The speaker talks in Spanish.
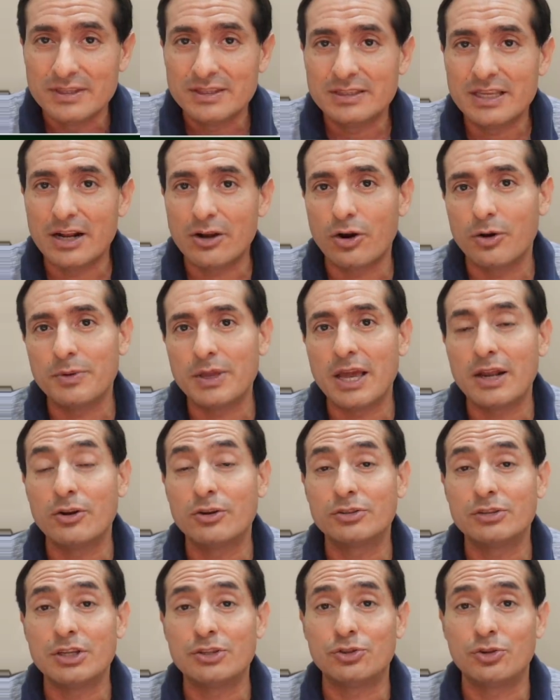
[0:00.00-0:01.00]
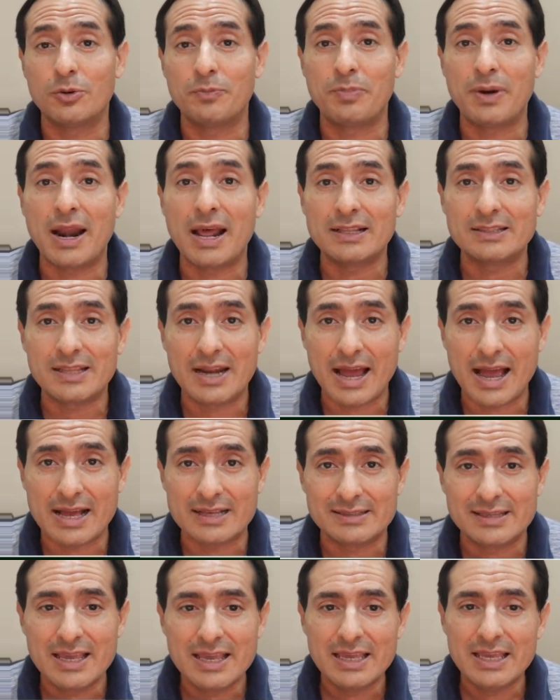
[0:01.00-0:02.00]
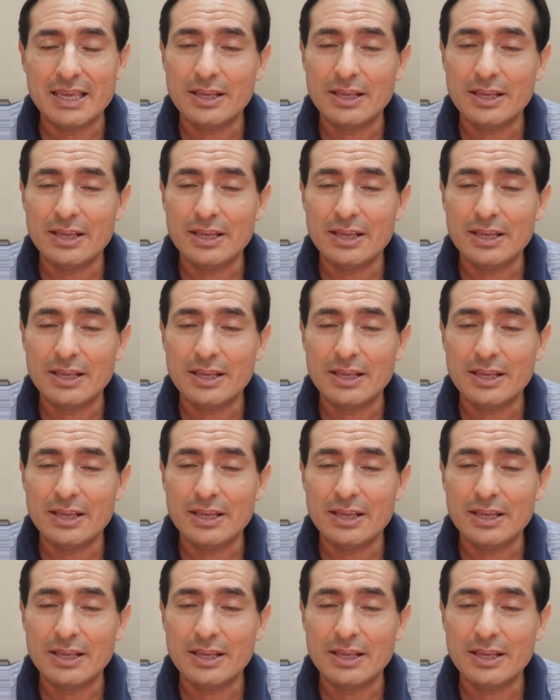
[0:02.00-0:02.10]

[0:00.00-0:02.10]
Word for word: y el gobierno se echó para atrás